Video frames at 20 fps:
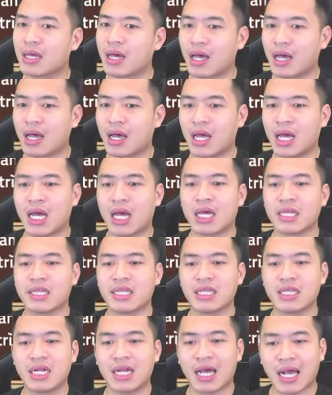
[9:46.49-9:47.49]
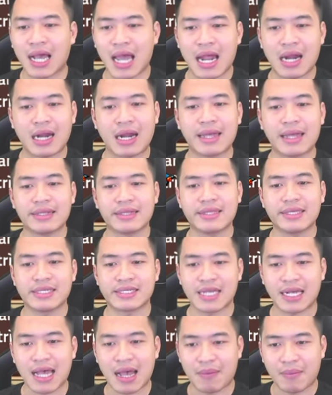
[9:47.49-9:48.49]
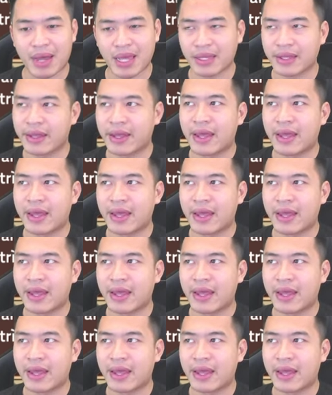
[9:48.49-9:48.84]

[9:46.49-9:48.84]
À, thế tức là càng đánh thì sẽ càng mạnh.